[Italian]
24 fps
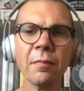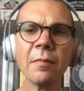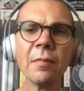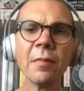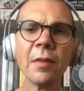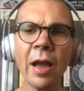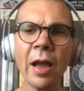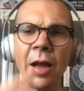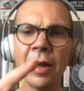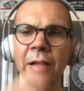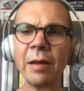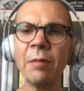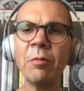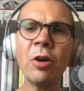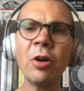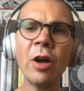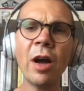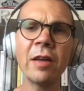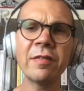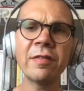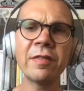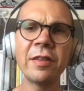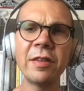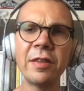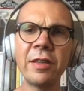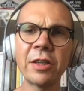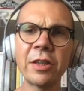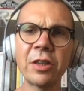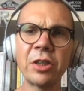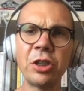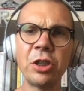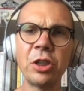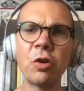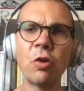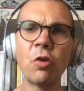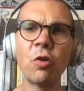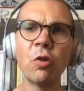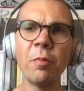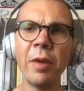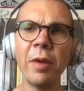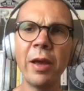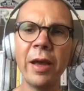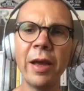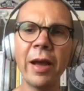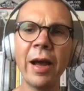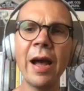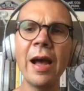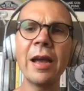andiamo a sentirci
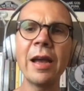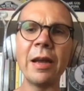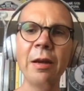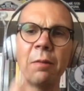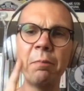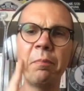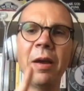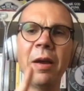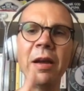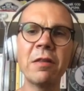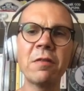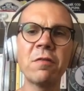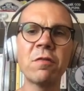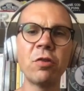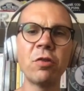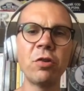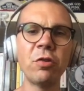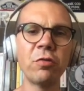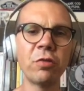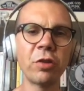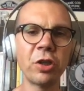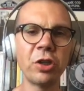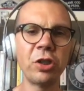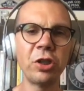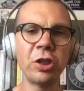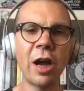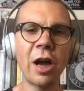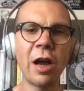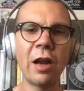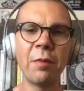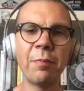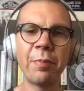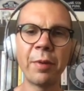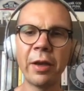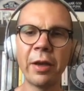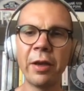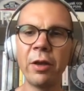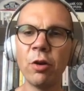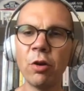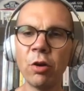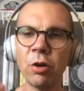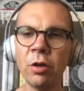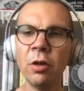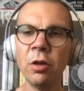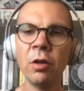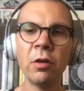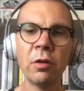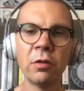com'era il pezzo in originale, perché
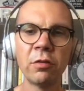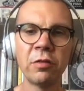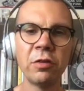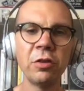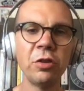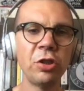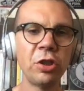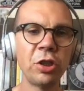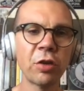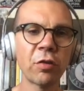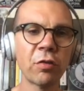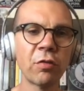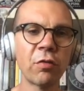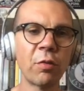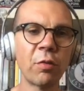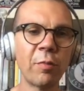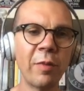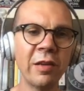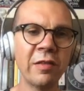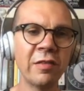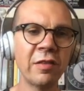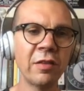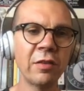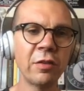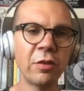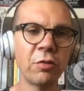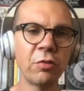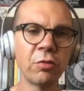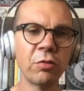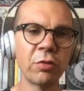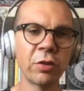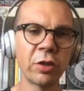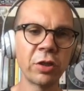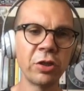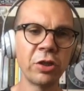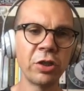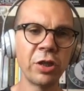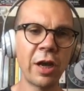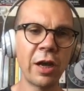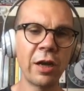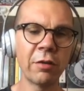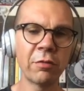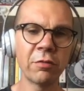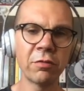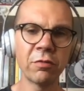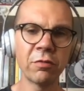io sincero non l'ho mai sentito in originale questo